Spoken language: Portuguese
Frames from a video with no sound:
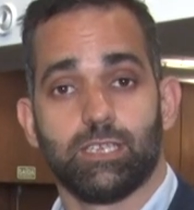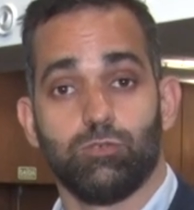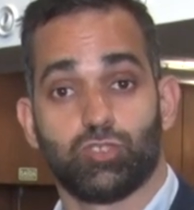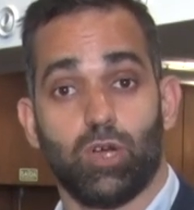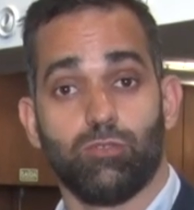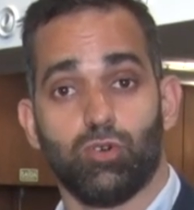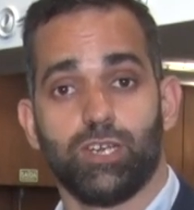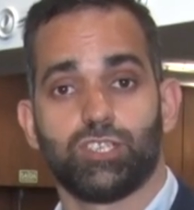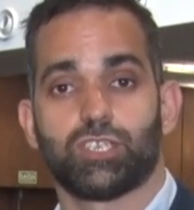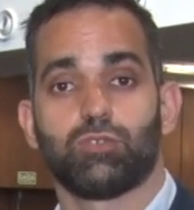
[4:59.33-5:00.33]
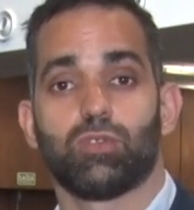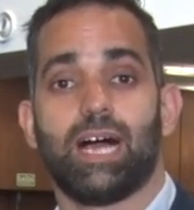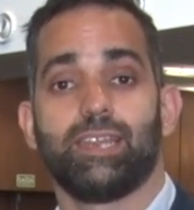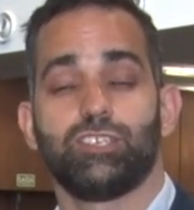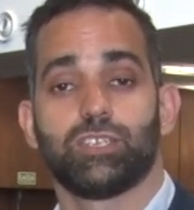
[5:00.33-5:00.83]
que os doadores
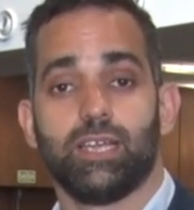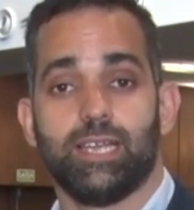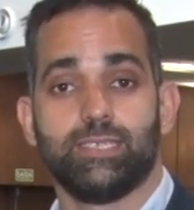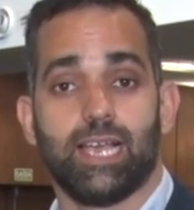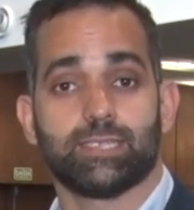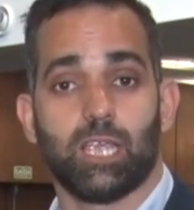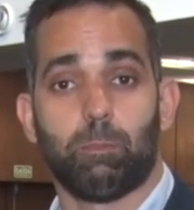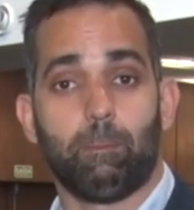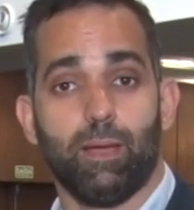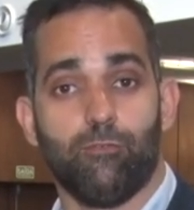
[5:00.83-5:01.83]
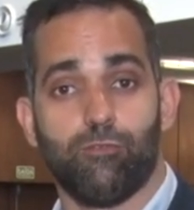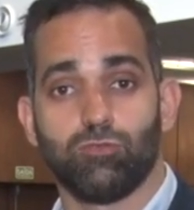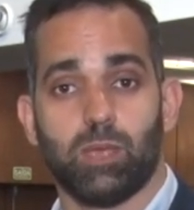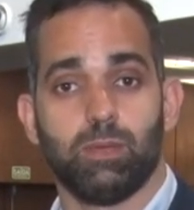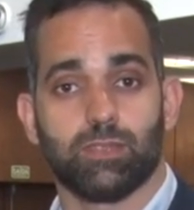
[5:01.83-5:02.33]
regulares exercem um papel
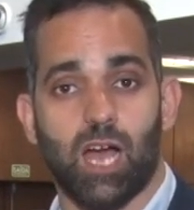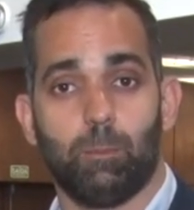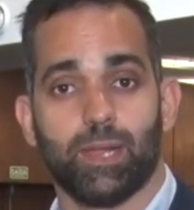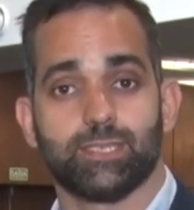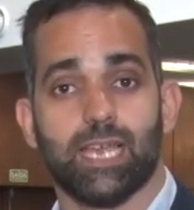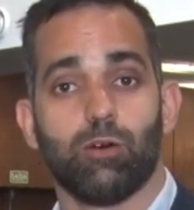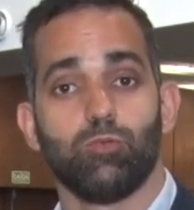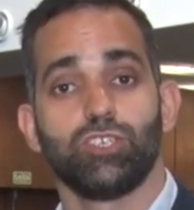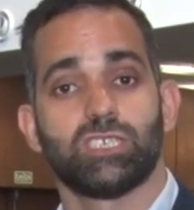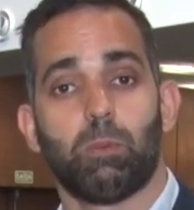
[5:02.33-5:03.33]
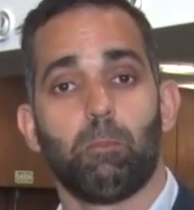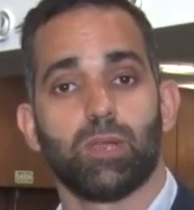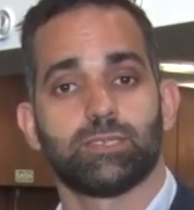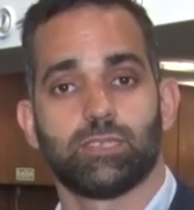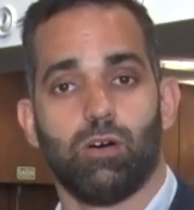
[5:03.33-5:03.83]
fundamental para a saúde da
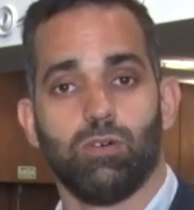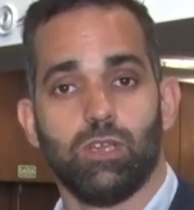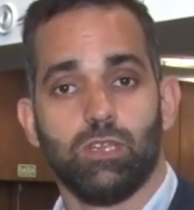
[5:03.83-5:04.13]
população,